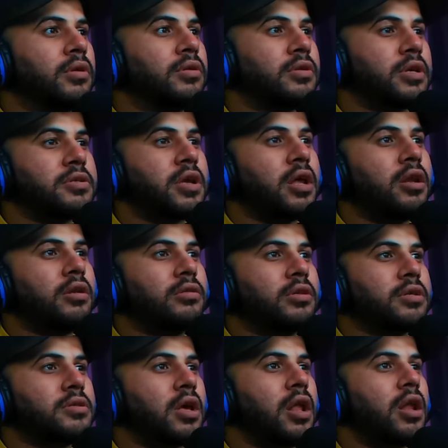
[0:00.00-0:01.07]
تسلل
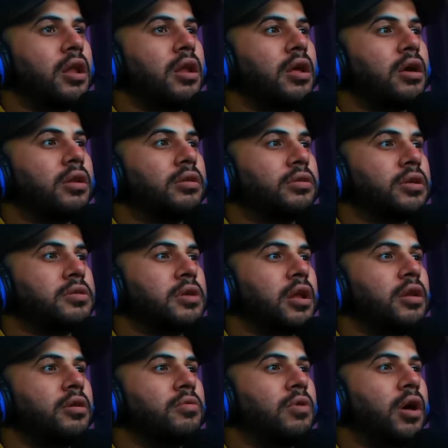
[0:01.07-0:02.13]
تسلل
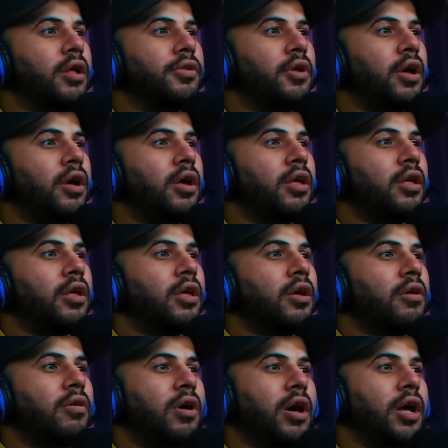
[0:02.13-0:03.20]
تسلل واضحة
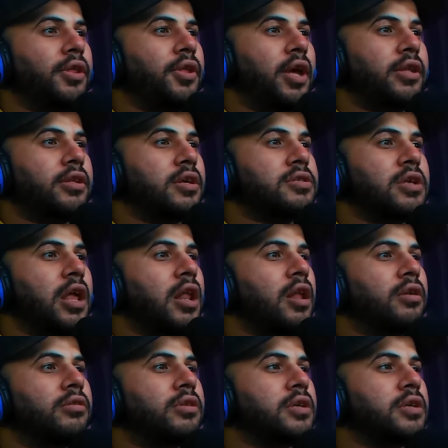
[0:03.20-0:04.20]
واضحة تسلل